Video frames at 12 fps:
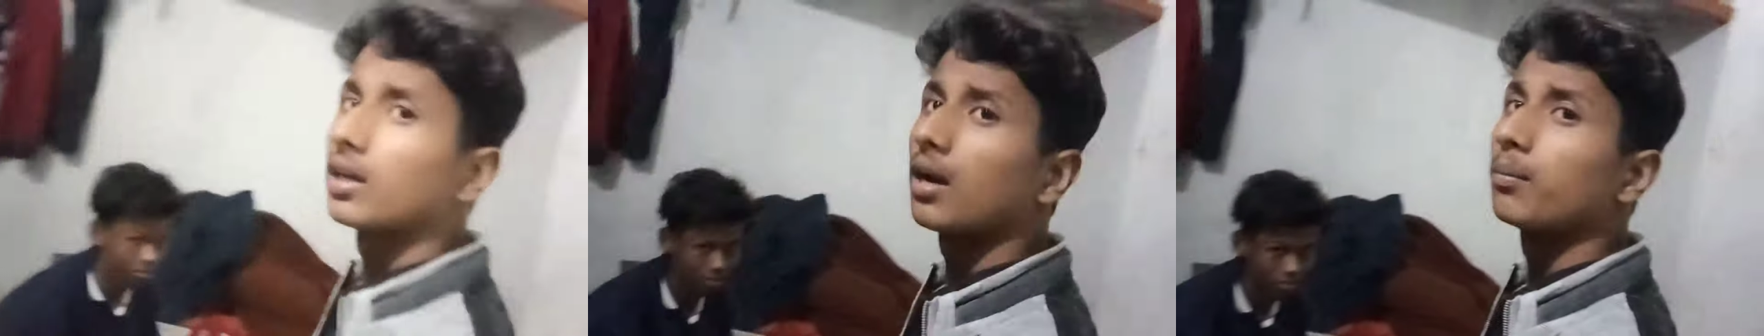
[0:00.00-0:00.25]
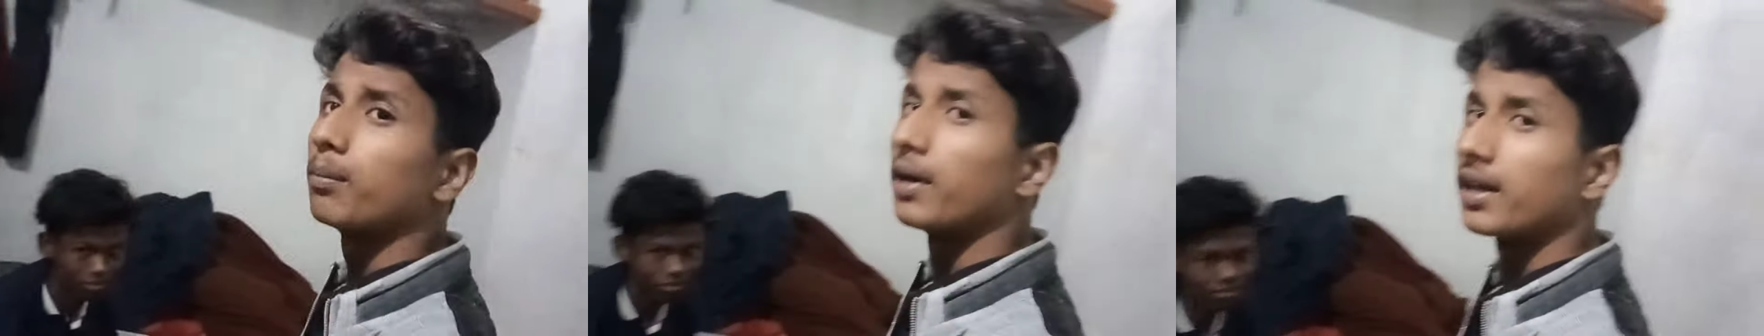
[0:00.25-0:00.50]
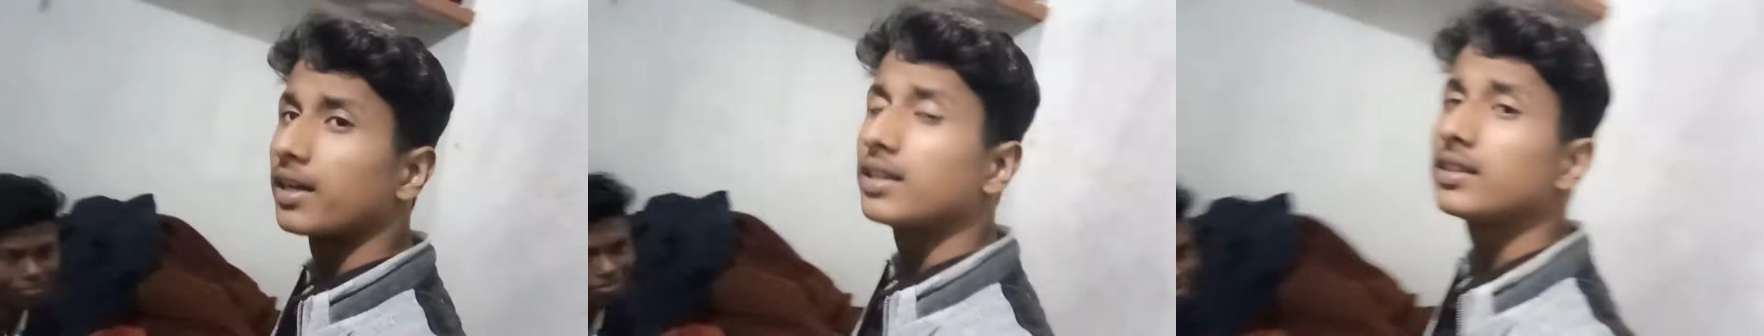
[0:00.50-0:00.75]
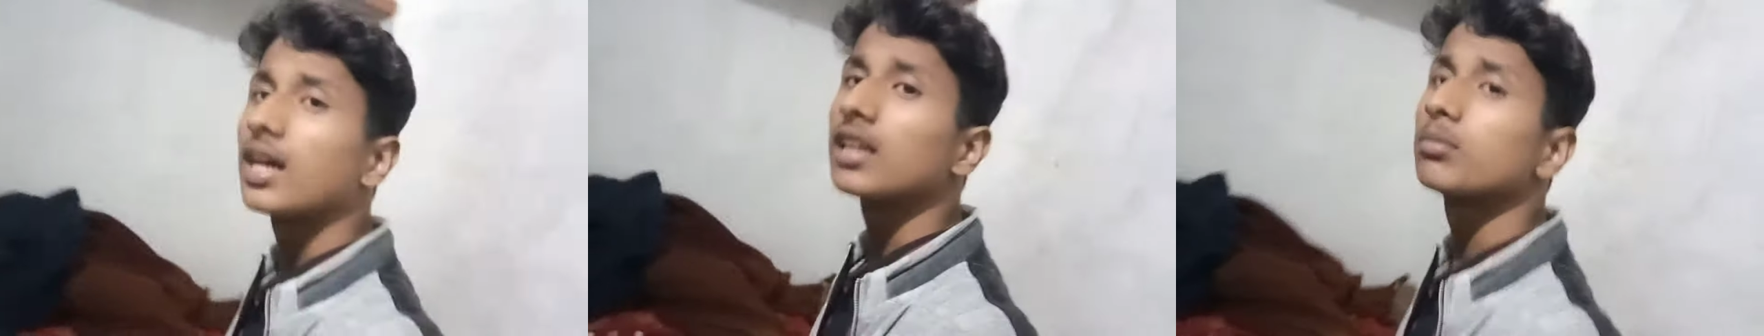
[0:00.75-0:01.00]
हिलाल पढ़ रहे
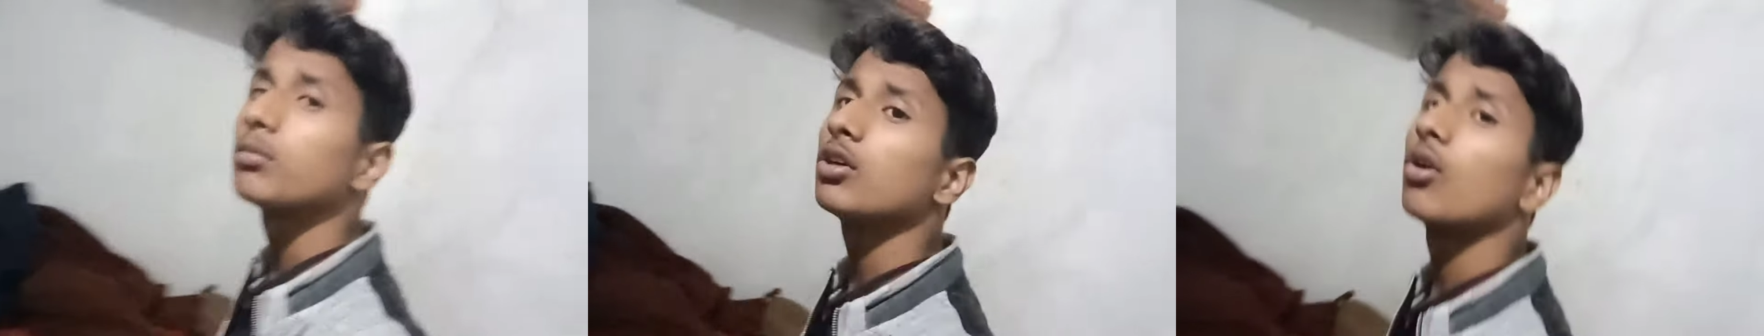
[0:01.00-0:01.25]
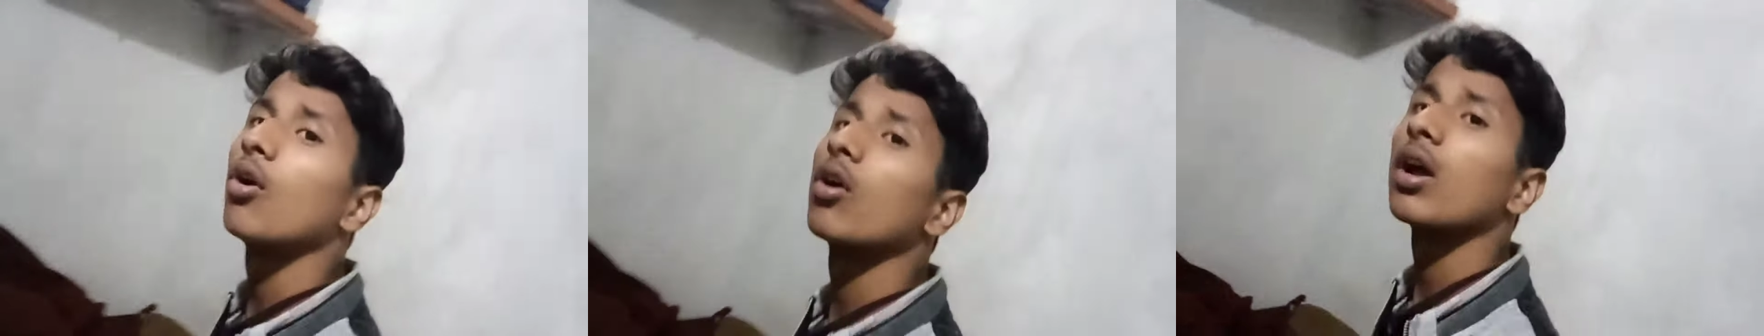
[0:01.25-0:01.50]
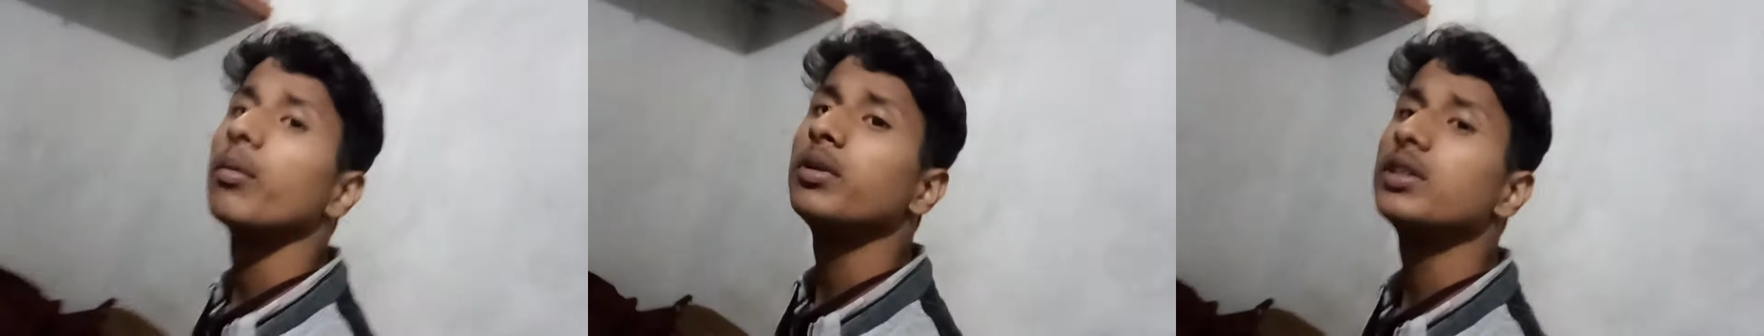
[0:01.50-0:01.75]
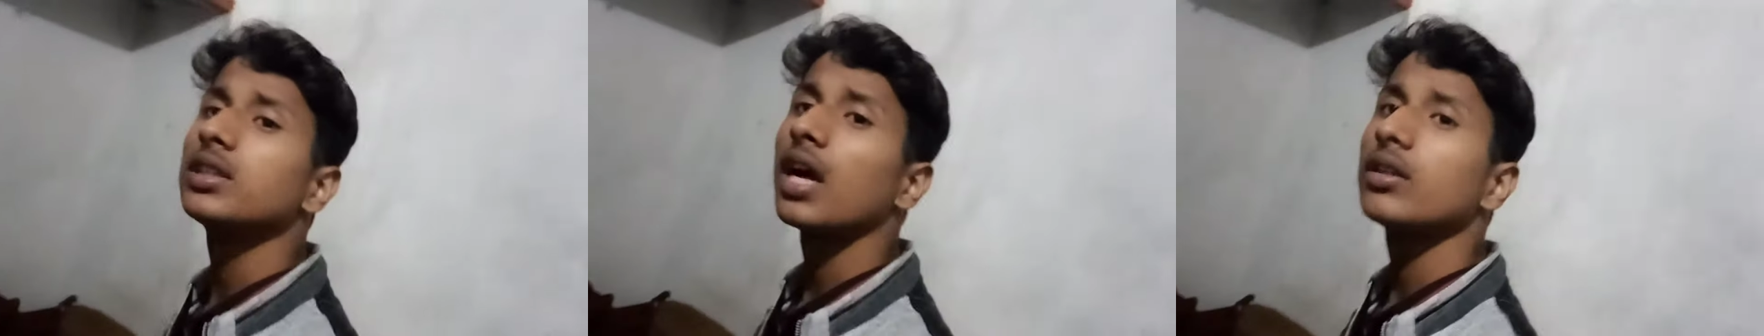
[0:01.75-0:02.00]
हैं साथ में और
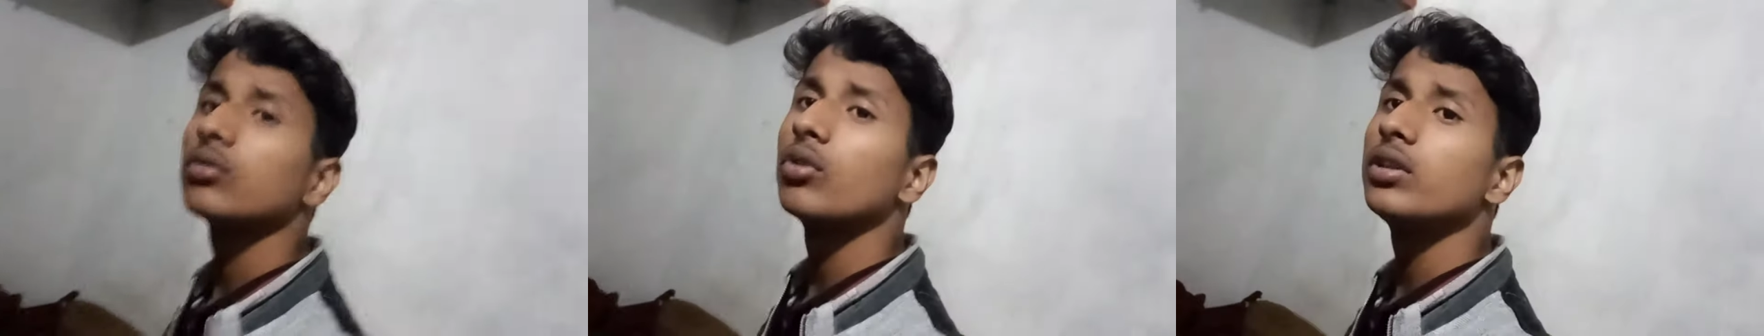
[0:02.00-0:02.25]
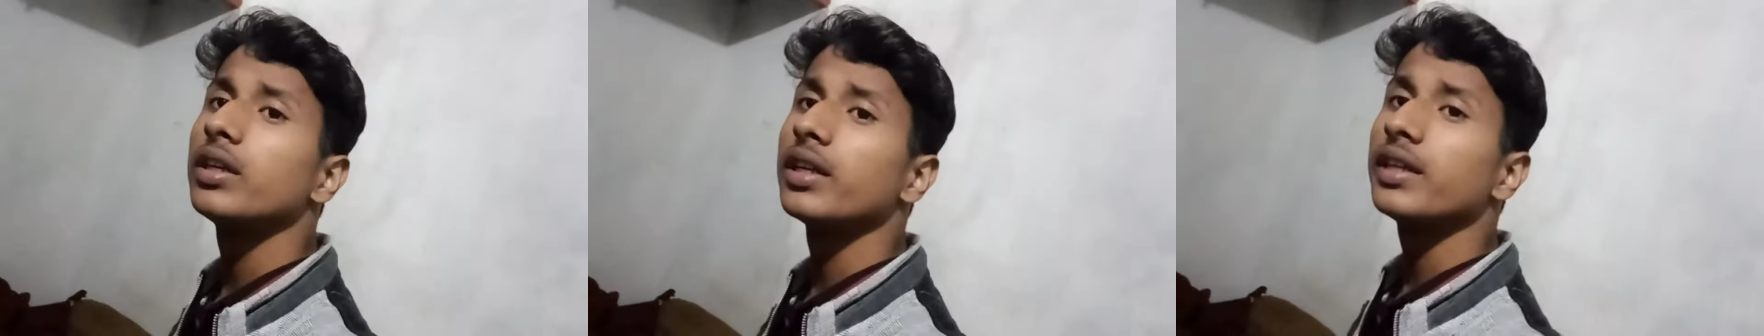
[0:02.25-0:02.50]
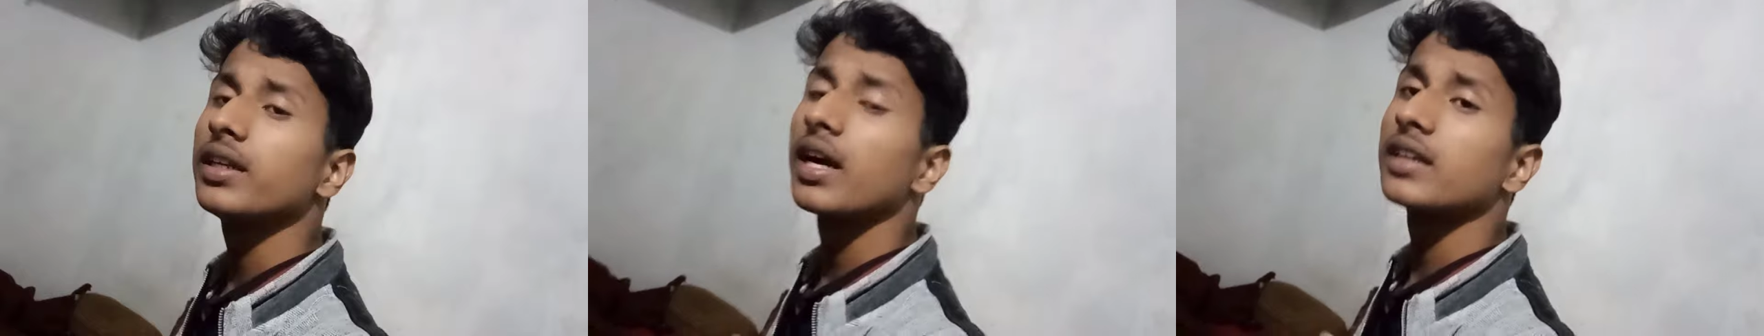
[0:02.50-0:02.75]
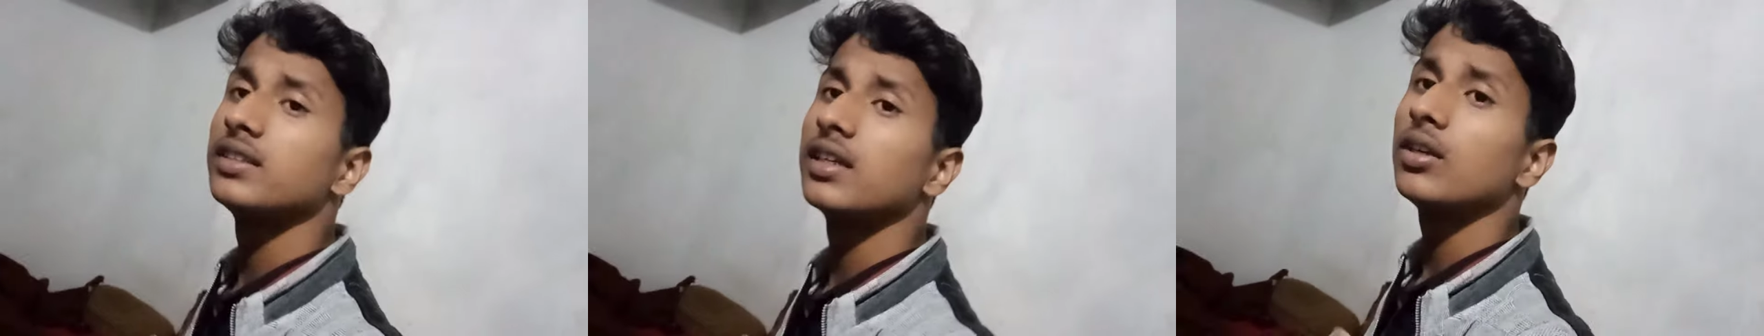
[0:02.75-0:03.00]
अभी शायद कोई ट्रेन
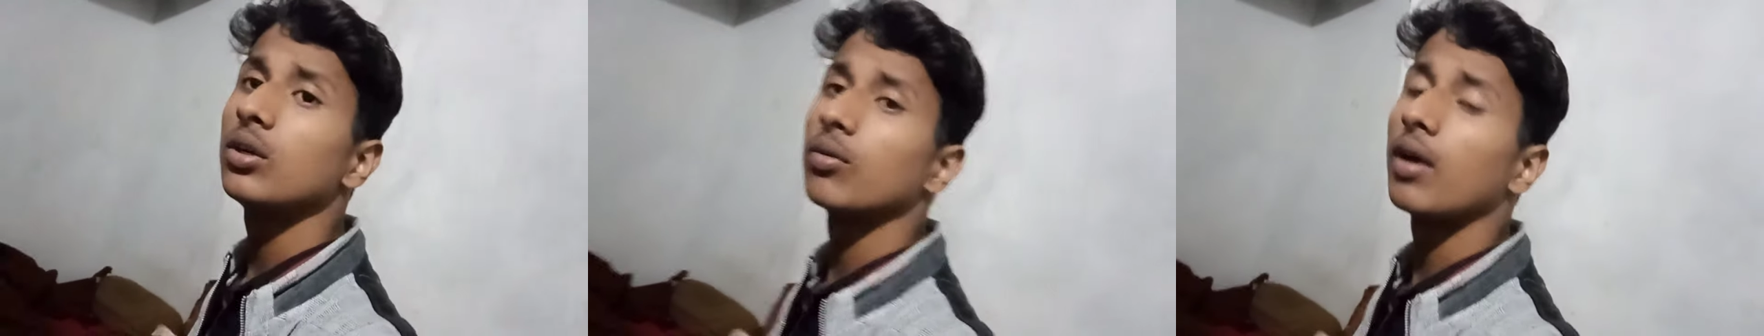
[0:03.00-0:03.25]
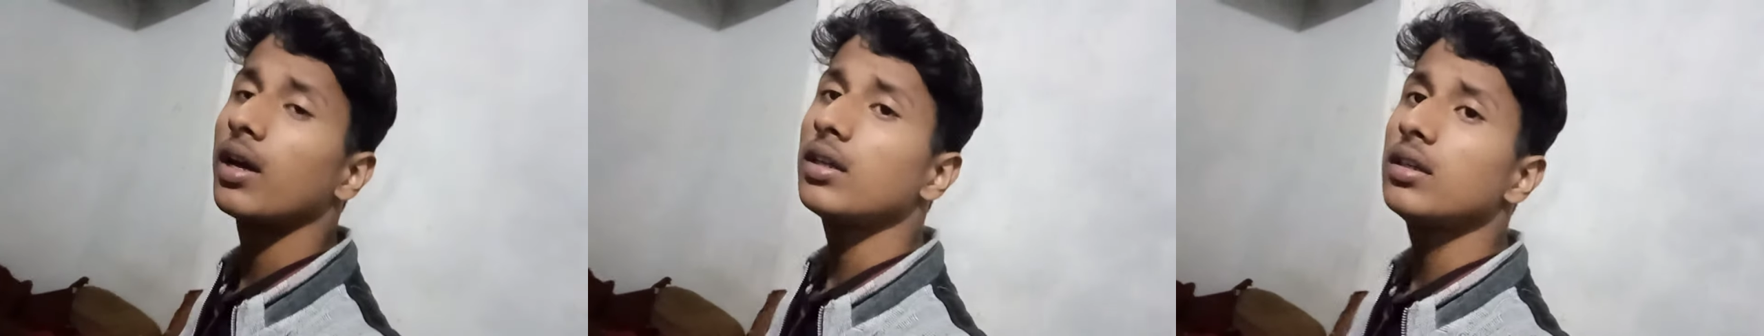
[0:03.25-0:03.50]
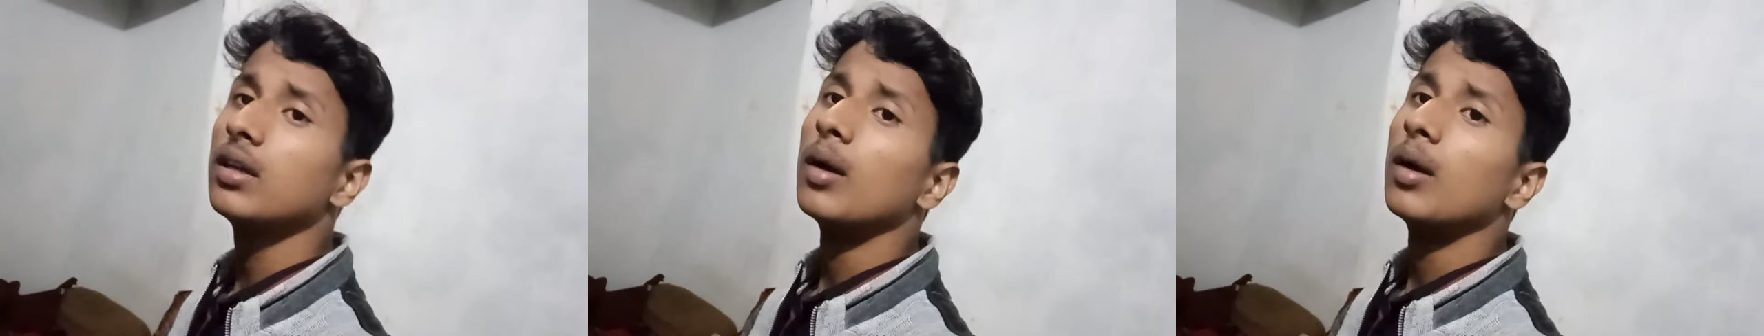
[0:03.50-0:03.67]
एक्सीडेंट हुआ है